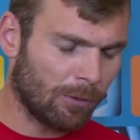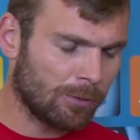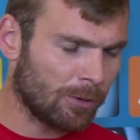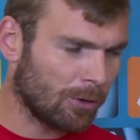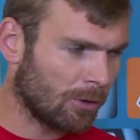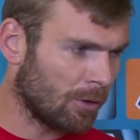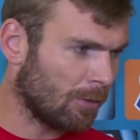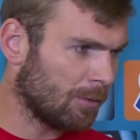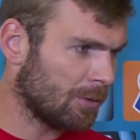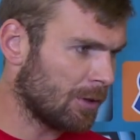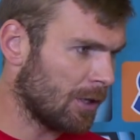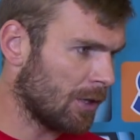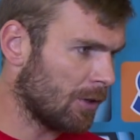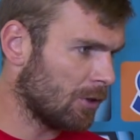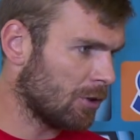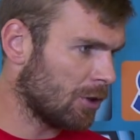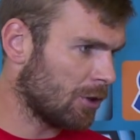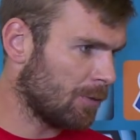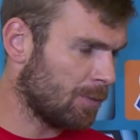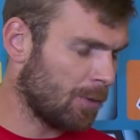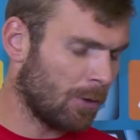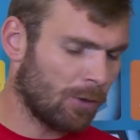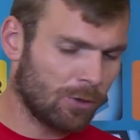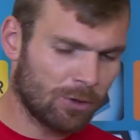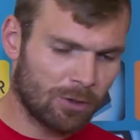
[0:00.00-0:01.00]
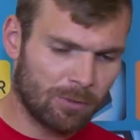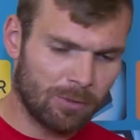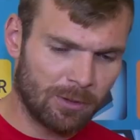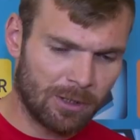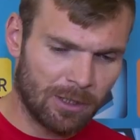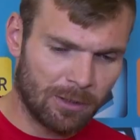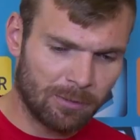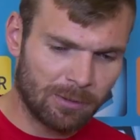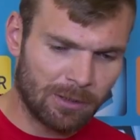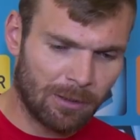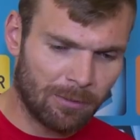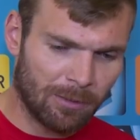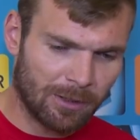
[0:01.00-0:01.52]
obroną całego zespołu, żeby
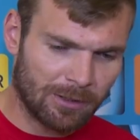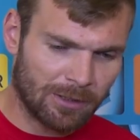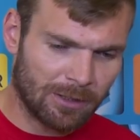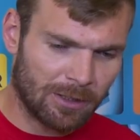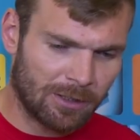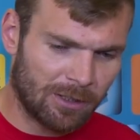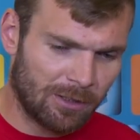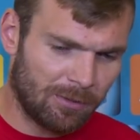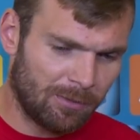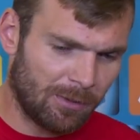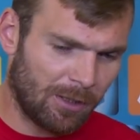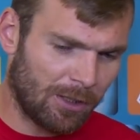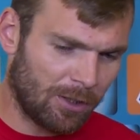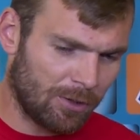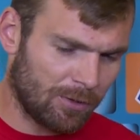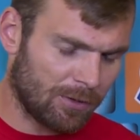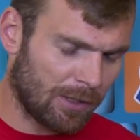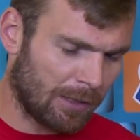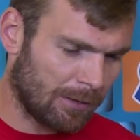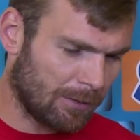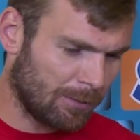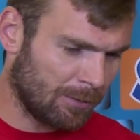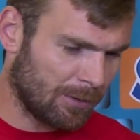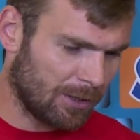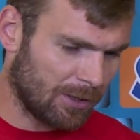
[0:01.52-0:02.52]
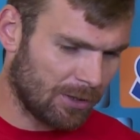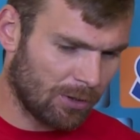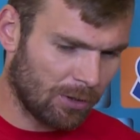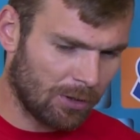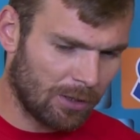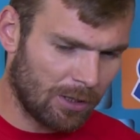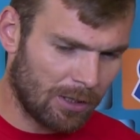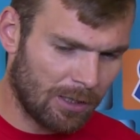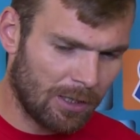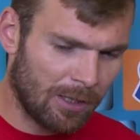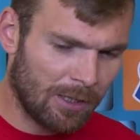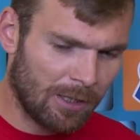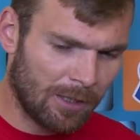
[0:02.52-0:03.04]
tych bramek tracić mniej niż w tamtym
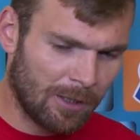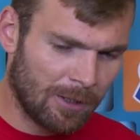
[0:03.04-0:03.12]
sezonie.